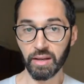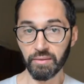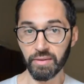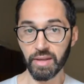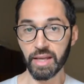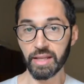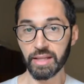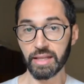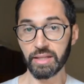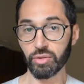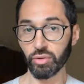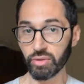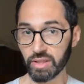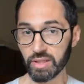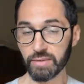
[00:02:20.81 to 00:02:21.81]
viene
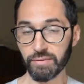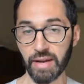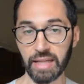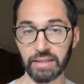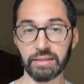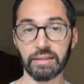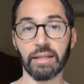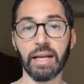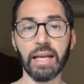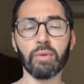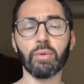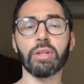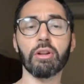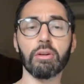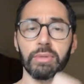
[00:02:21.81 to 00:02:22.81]
soddisfatta e
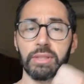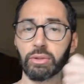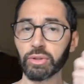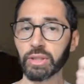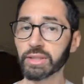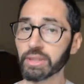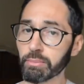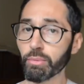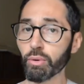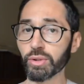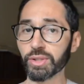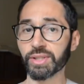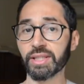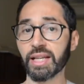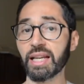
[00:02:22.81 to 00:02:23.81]
quindi l'operatore
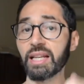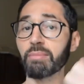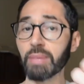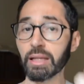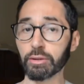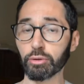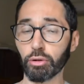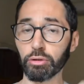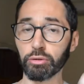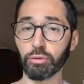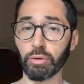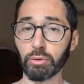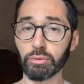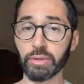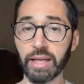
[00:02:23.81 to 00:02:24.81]
rimborsa il mal
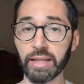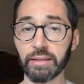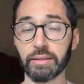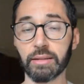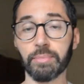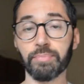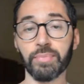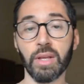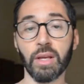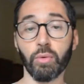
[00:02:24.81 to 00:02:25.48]
tolto all'utente.